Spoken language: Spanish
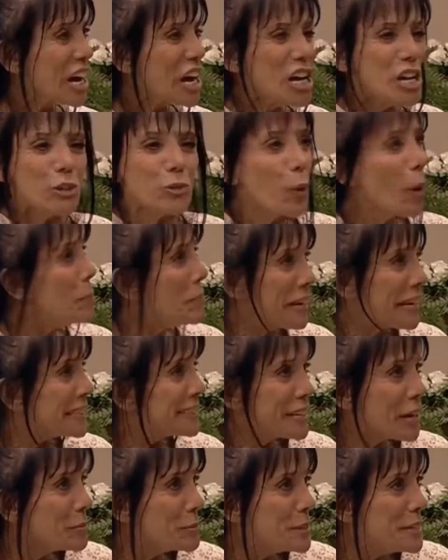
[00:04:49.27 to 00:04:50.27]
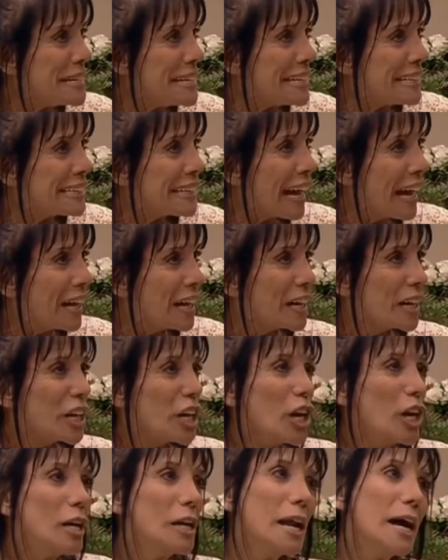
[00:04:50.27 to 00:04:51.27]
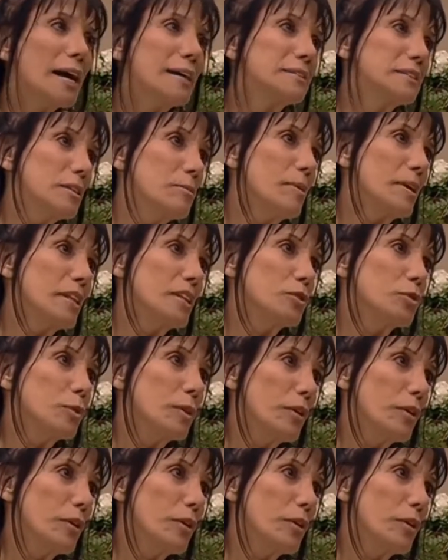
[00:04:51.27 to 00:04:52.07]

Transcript: Ay, tu amiga está bonita. Lástima de su